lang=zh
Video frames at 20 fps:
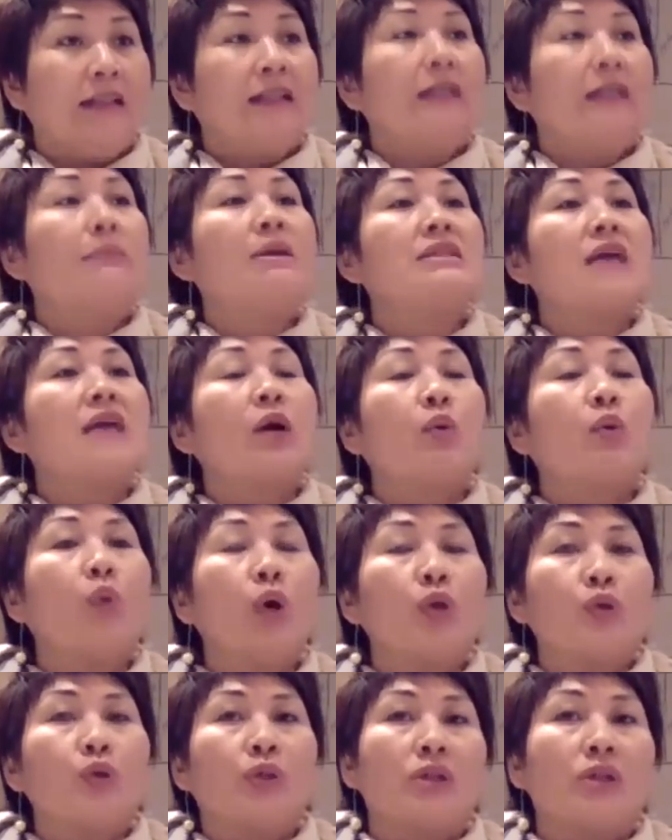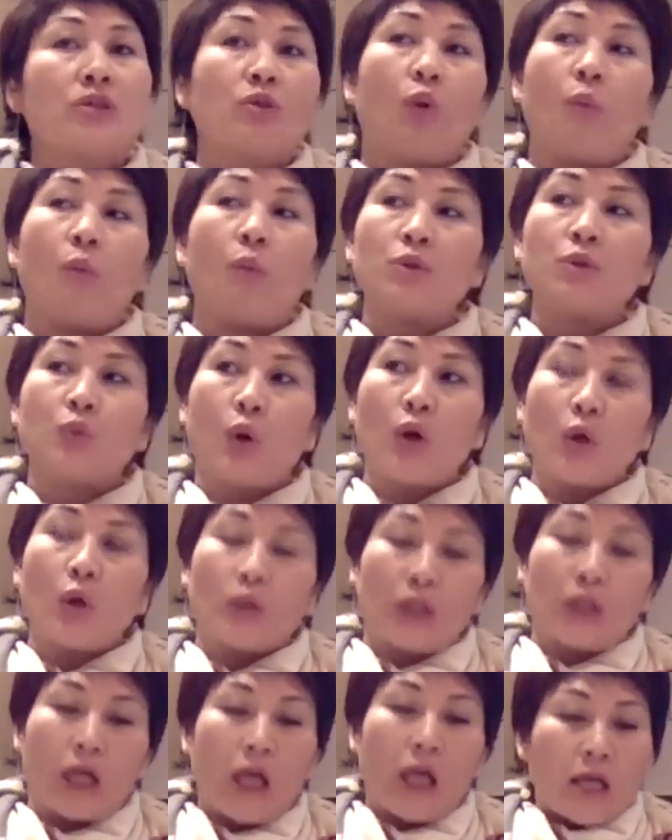那么，在过去的时候，我们所有
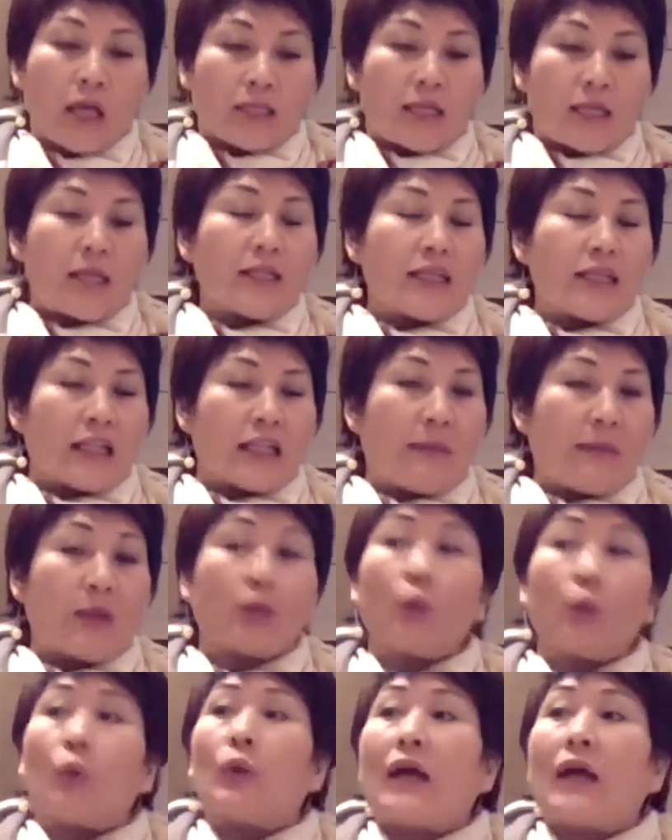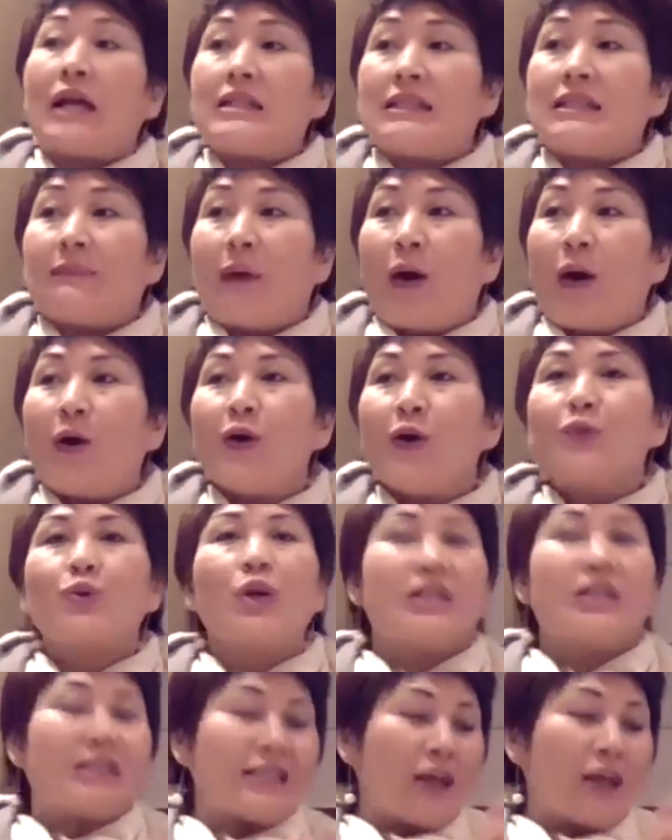的身体里面都有干细胞。
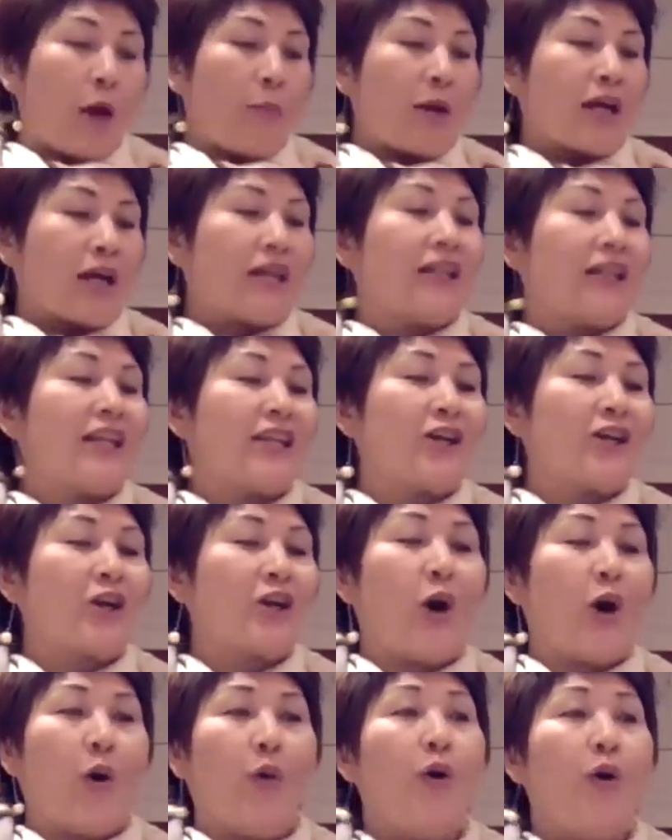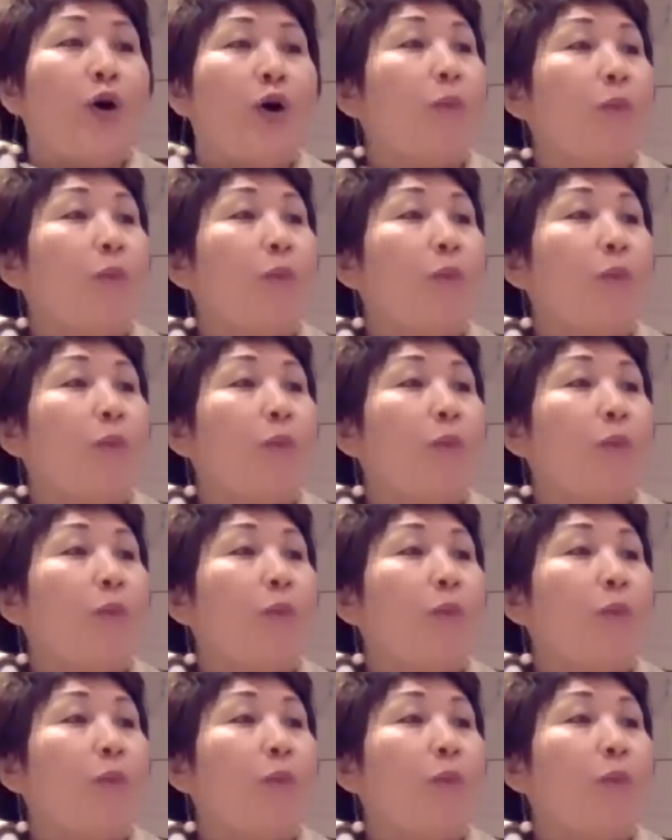所以，经常我们割了一个口，我